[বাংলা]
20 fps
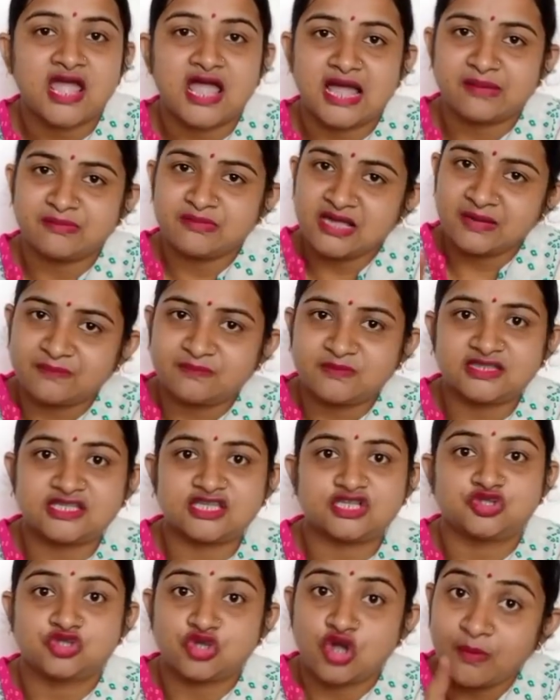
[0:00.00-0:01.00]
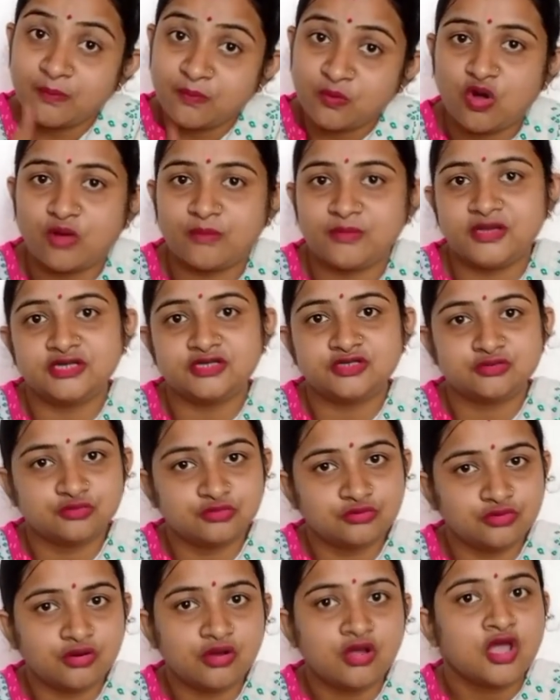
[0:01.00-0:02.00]
আমি আপনাদের সব
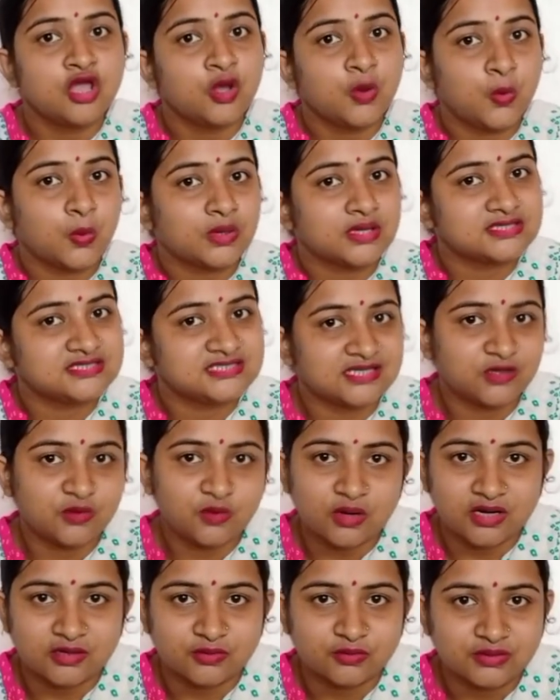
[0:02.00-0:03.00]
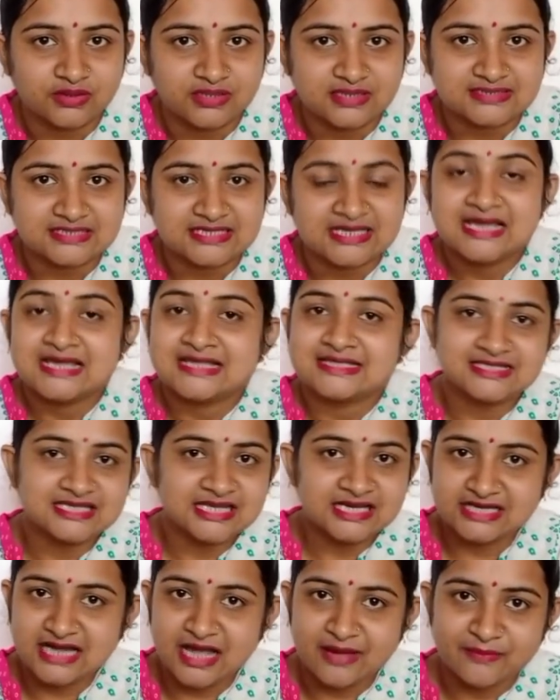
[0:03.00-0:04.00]
কমেন্টগুলো ওকে চেক করা করিয়েছি যে
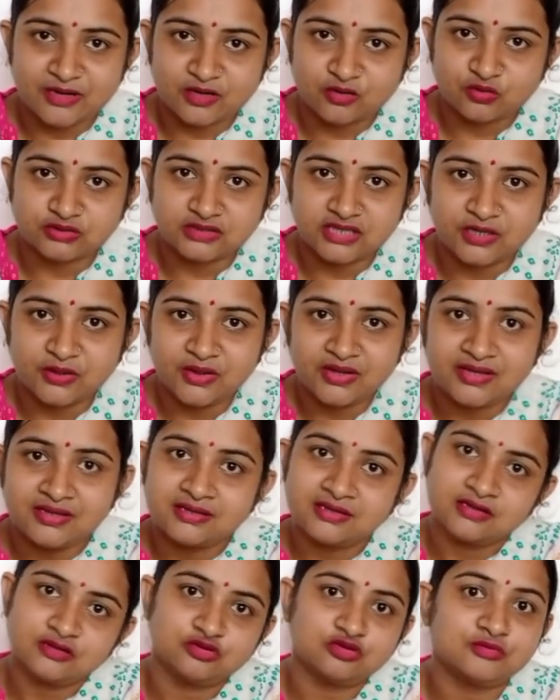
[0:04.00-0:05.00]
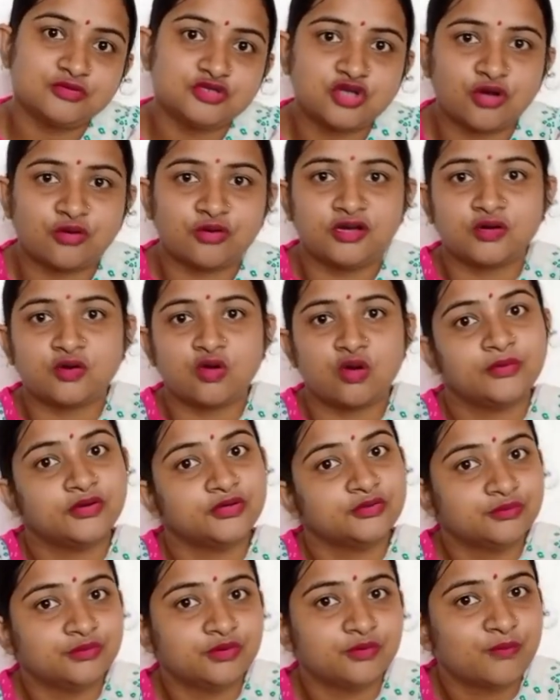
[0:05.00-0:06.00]
এটা আমার কথা নয় তুমি সকলের
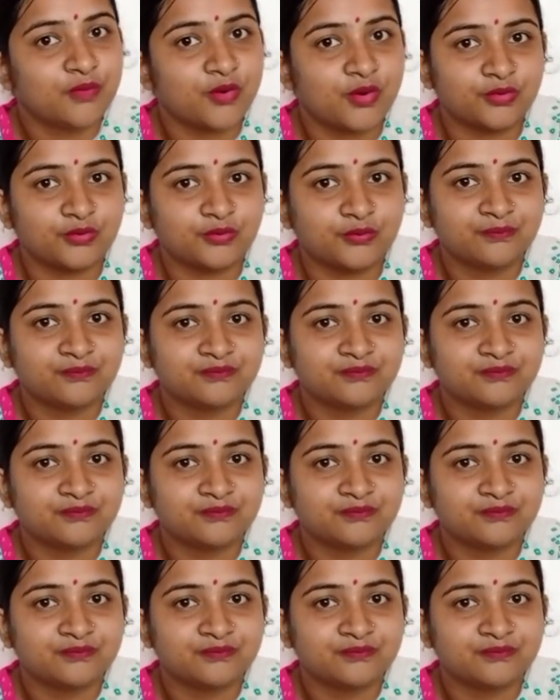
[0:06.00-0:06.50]
কমেন্টগুলো পড়ো